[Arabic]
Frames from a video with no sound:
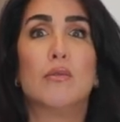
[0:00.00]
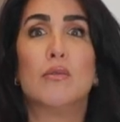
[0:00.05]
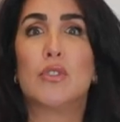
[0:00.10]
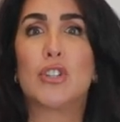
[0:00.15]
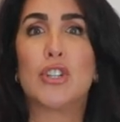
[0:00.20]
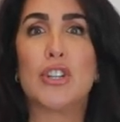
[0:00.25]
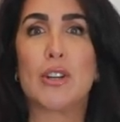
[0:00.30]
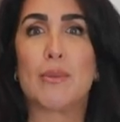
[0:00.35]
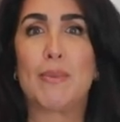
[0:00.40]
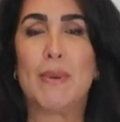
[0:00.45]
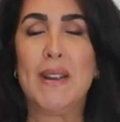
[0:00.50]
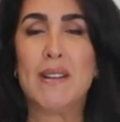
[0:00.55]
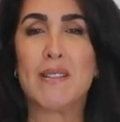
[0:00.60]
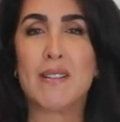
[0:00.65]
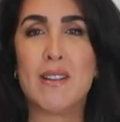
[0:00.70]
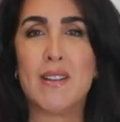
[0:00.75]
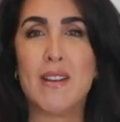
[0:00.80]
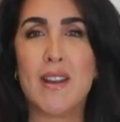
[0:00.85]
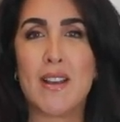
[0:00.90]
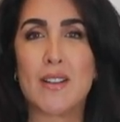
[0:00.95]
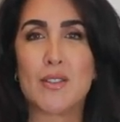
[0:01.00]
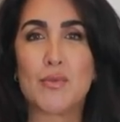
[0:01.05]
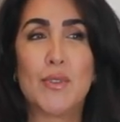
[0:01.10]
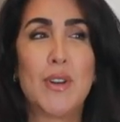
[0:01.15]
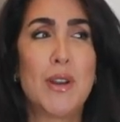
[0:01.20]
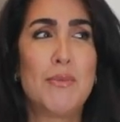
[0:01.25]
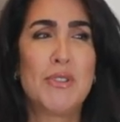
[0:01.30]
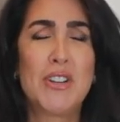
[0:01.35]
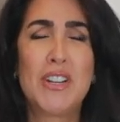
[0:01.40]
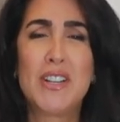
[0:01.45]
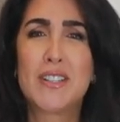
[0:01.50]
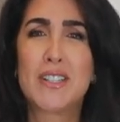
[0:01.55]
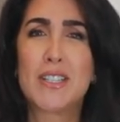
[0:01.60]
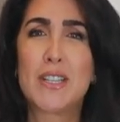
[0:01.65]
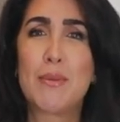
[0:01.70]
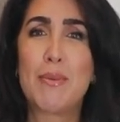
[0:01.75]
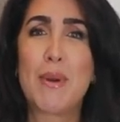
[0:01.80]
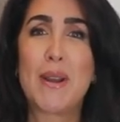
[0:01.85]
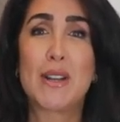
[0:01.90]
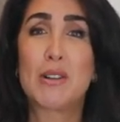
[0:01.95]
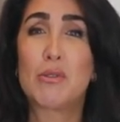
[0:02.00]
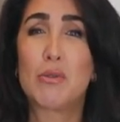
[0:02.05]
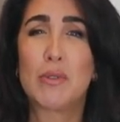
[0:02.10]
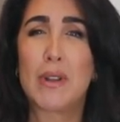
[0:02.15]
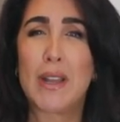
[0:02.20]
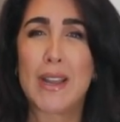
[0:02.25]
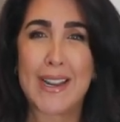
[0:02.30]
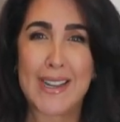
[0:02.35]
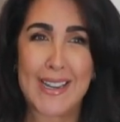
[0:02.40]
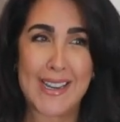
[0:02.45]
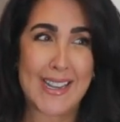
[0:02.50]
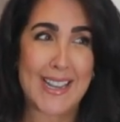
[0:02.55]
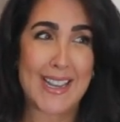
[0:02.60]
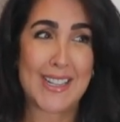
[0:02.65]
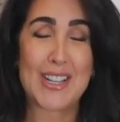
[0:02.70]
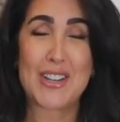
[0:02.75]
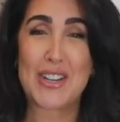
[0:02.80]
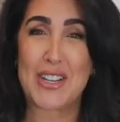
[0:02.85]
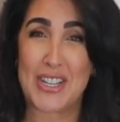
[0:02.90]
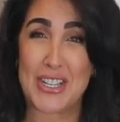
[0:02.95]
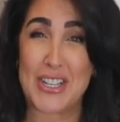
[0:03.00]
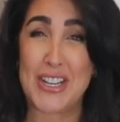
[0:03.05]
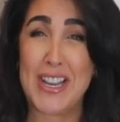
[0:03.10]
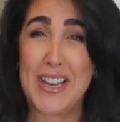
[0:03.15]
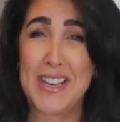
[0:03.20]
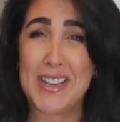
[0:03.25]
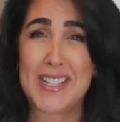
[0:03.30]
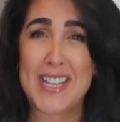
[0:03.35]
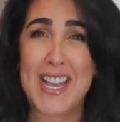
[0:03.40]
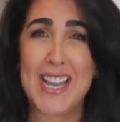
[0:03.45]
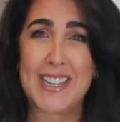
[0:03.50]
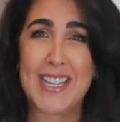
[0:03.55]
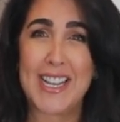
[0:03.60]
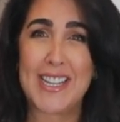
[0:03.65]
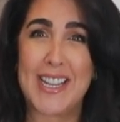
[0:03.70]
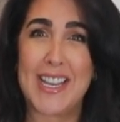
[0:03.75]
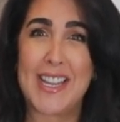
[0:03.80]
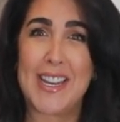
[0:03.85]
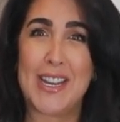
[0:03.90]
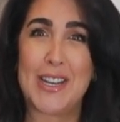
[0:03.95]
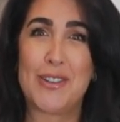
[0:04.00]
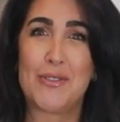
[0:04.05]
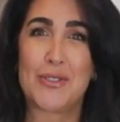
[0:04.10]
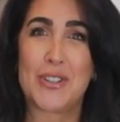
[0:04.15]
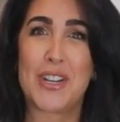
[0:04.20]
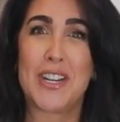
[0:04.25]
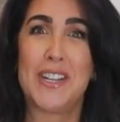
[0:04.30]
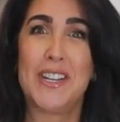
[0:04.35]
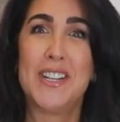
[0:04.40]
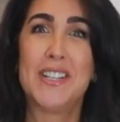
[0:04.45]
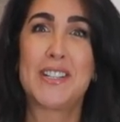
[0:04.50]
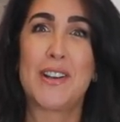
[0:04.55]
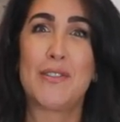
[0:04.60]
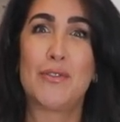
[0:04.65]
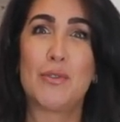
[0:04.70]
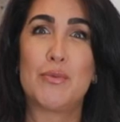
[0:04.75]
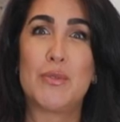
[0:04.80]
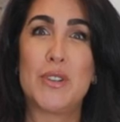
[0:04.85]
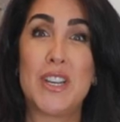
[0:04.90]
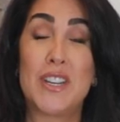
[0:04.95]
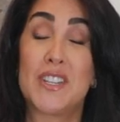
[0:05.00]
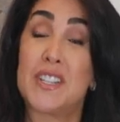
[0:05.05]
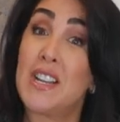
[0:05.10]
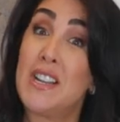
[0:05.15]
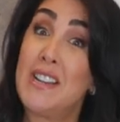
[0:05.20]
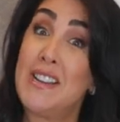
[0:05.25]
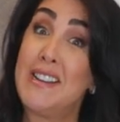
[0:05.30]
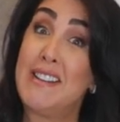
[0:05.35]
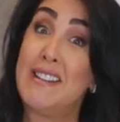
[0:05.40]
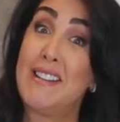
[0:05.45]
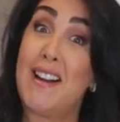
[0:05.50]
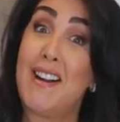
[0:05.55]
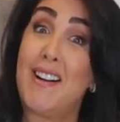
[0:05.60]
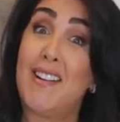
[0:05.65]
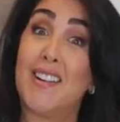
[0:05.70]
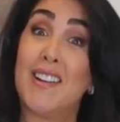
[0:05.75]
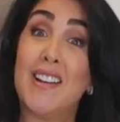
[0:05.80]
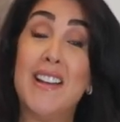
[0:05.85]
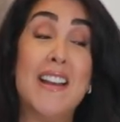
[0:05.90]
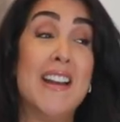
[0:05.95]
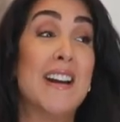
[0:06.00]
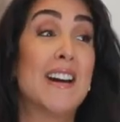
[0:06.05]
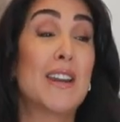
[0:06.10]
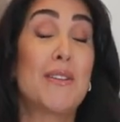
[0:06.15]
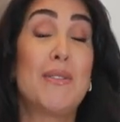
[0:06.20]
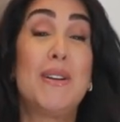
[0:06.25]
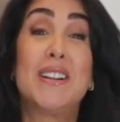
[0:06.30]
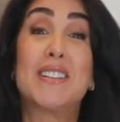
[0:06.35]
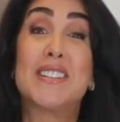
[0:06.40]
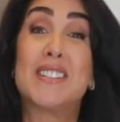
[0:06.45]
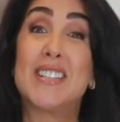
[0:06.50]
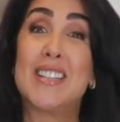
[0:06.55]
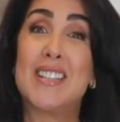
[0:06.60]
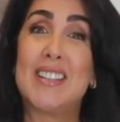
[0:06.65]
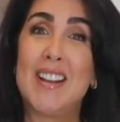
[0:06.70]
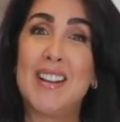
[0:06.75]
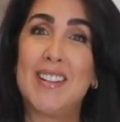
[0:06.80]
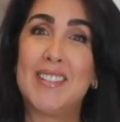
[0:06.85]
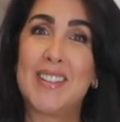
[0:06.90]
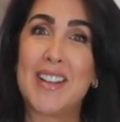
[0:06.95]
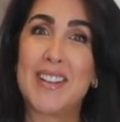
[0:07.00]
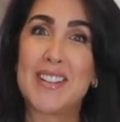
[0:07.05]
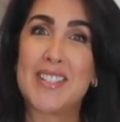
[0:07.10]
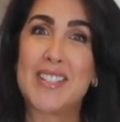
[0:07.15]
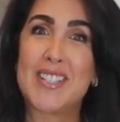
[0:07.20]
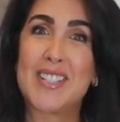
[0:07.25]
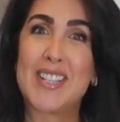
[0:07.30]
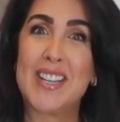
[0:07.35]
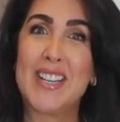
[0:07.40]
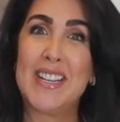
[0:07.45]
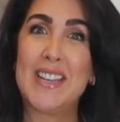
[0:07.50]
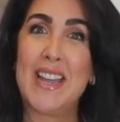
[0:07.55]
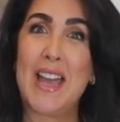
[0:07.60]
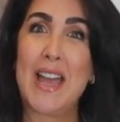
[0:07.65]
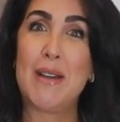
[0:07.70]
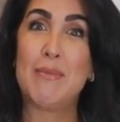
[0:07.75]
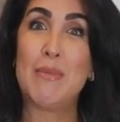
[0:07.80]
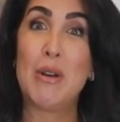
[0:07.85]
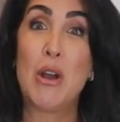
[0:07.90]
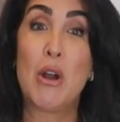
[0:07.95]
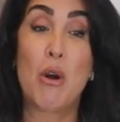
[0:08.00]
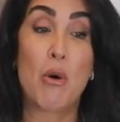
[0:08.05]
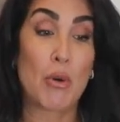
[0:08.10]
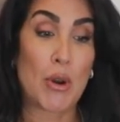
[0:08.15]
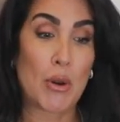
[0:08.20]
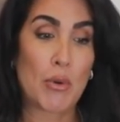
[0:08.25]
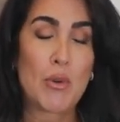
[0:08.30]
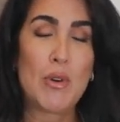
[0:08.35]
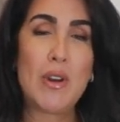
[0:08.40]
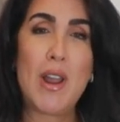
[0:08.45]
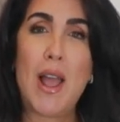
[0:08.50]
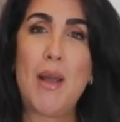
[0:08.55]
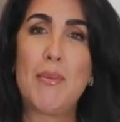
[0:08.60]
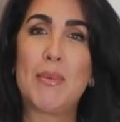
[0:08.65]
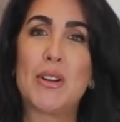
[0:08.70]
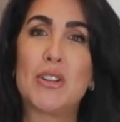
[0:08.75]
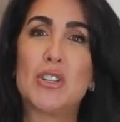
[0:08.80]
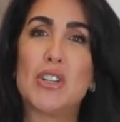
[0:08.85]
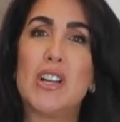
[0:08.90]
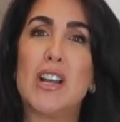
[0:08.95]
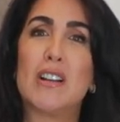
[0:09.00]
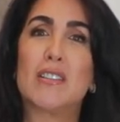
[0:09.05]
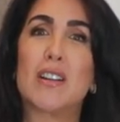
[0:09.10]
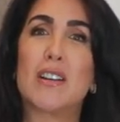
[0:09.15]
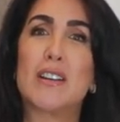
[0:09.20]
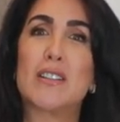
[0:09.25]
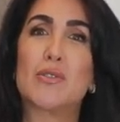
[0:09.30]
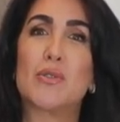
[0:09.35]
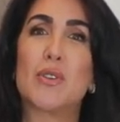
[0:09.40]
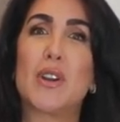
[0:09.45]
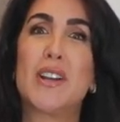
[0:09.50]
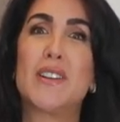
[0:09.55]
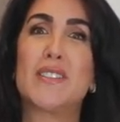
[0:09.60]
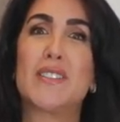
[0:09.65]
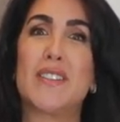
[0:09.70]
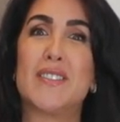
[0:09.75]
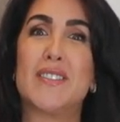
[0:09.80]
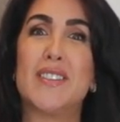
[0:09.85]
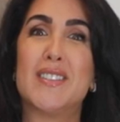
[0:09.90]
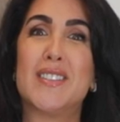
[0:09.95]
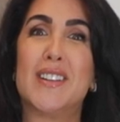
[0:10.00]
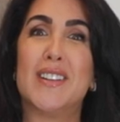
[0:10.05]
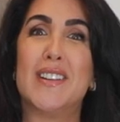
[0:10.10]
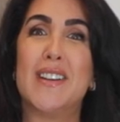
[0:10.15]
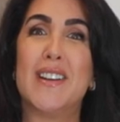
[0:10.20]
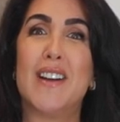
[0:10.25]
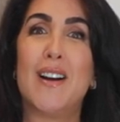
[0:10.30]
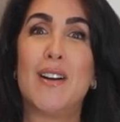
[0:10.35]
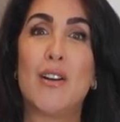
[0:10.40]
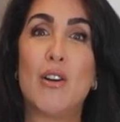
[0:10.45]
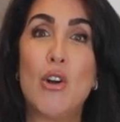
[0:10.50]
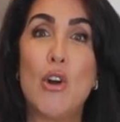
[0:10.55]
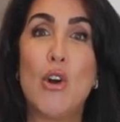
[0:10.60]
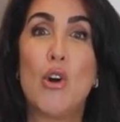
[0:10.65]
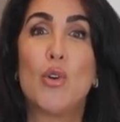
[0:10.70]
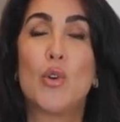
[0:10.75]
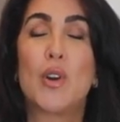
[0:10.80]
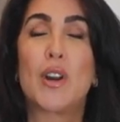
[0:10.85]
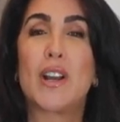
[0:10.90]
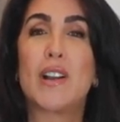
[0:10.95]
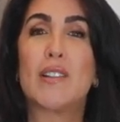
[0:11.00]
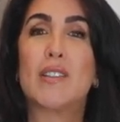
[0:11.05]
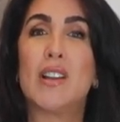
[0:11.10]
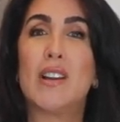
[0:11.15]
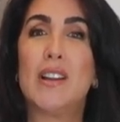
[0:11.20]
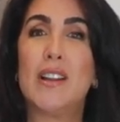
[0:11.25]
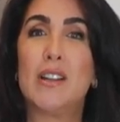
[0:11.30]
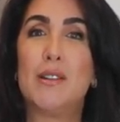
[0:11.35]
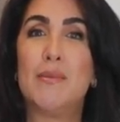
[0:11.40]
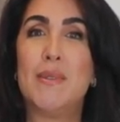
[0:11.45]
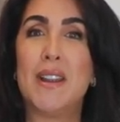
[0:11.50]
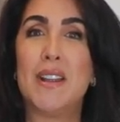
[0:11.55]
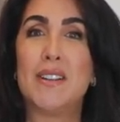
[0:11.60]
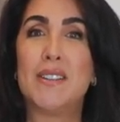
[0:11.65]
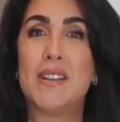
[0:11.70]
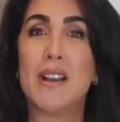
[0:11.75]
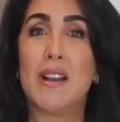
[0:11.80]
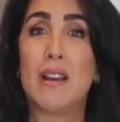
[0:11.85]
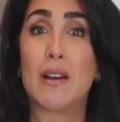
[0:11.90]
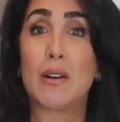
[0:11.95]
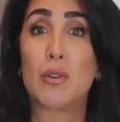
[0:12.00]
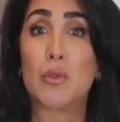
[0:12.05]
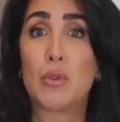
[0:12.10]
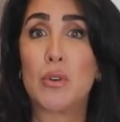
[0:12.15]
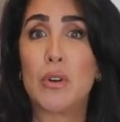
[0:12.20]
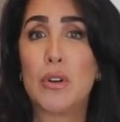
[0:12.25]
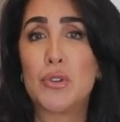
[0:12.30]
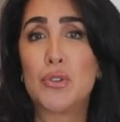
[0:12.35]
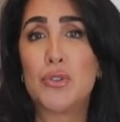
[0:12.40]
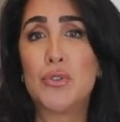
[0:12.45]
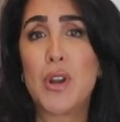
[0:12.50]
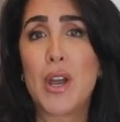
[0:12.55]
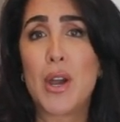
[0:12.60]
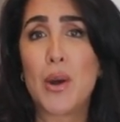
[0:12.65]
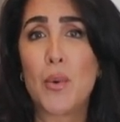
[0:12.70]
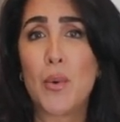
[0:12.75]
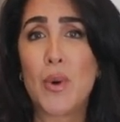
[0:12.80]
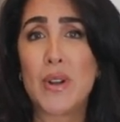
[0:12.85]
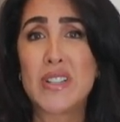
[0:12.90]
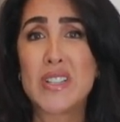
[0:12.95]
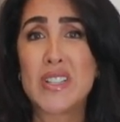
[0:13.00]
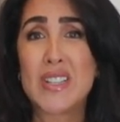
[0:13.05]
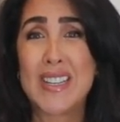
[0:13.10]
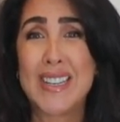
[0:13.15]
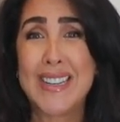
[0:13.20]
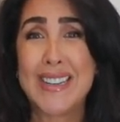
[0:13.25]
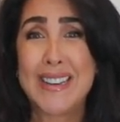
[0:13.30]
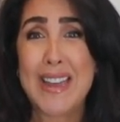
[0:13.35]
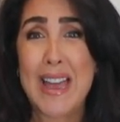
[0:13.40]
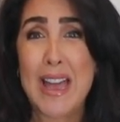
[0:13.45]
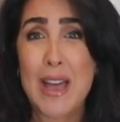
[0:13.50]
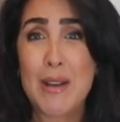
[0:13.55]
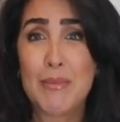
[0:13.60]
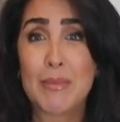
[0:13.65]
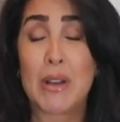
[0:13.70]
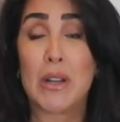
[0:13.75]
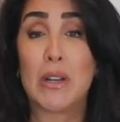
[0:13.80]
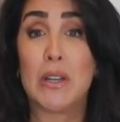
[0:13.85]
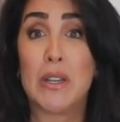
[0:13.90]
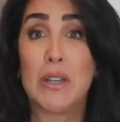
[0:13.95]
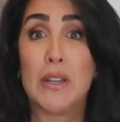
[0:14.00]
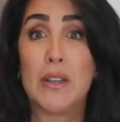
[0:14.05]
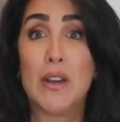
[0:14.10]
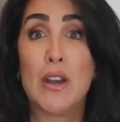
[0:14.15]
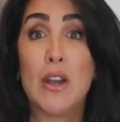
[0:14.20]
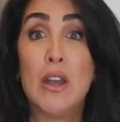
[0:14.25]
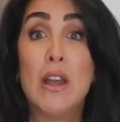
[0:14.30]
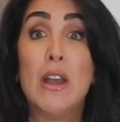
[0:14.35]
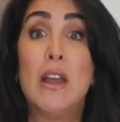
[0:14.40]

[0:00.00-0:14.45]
شي 40 الناس وانا مشي عند السرباك قلت الله يخليك هذاك عرس هذا دايرين جايين نحتفلوا بشي عرس قال لي لا راه واحد السيده عندها 90 عام وراه كل عام كتجي لهذا الريستورا حيت عزيز عليها وراه كدير العيد ميلاد ديالها قلت له شنو هو 90 عام قال لي إيه،